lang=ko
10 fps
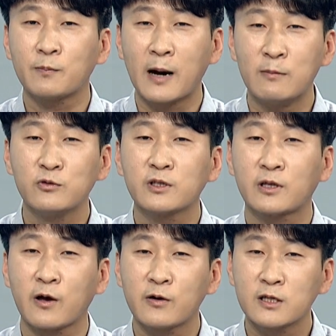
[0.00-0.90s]

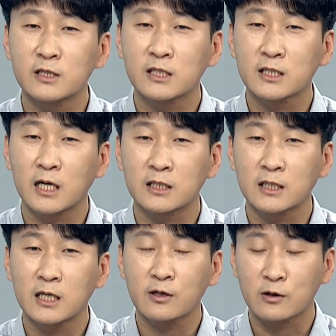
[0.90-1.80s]
마무리되어
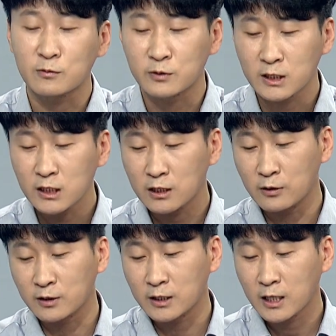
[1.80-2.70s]
있는지까지가 여러분이
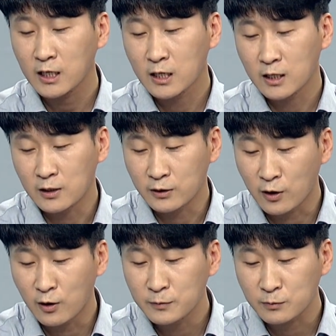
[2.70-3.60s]
여기에
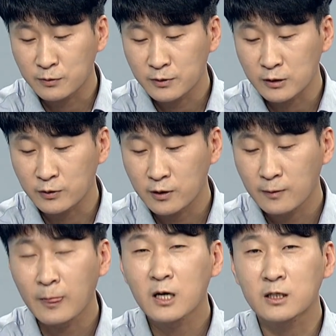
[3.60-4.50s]
경험적 부분이고요.
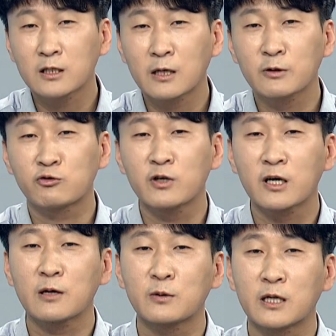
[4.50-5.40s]
그런 다음에
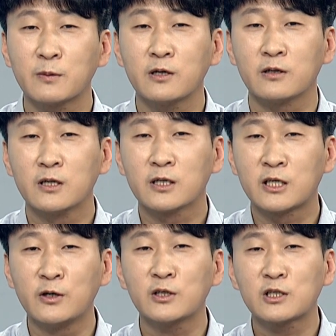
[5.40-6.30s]
중요한 게 뭐냐면
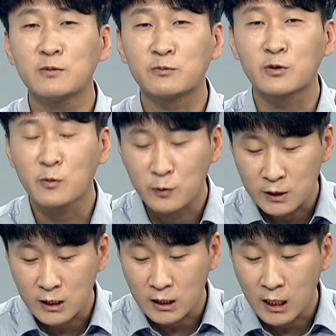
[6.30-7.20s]
기여점을 물어보고
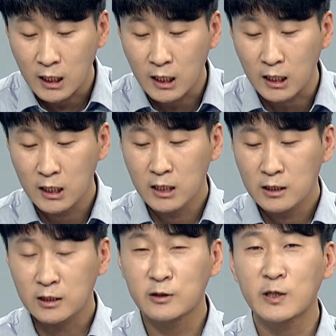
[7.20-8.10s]
있으니까
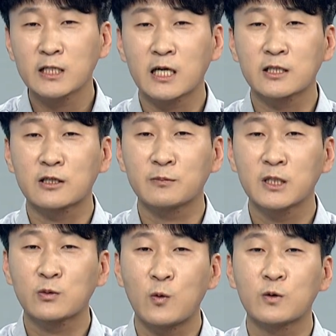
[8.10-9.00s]
이러한
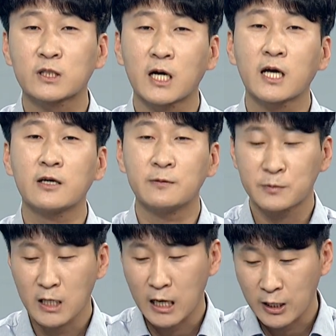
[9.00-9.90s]
장점이 공사에
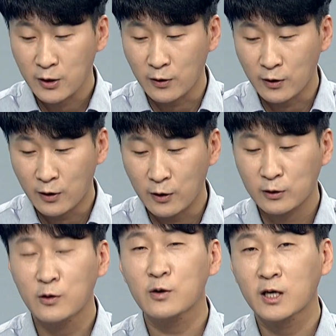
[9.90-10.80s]
입사하여
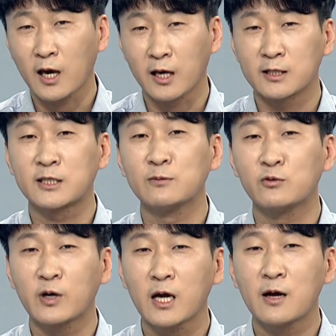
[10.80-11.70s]
어떻게
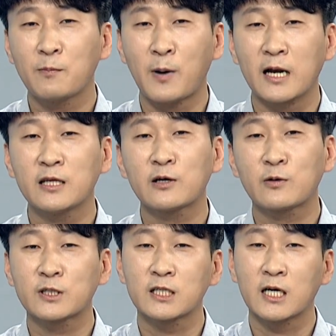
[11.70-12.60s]
직무에 발휘될
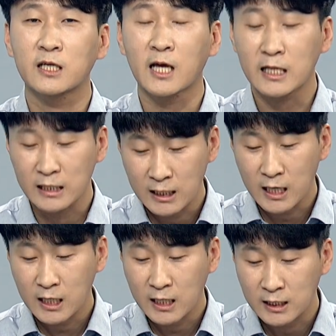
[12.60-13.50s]
것인가에 대한
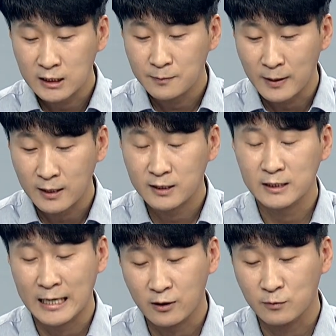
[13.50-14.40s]
이야기까지 막
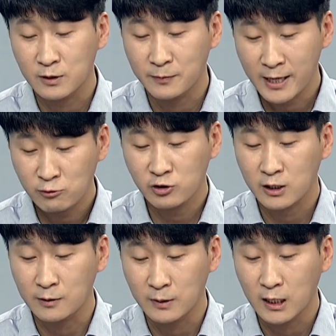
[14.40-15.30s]
작업을
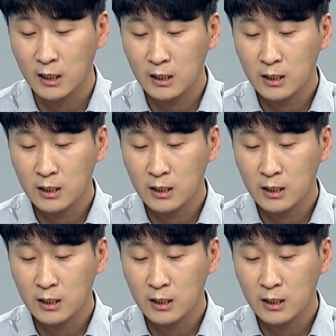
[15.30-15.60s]
해주셔야 됩니다.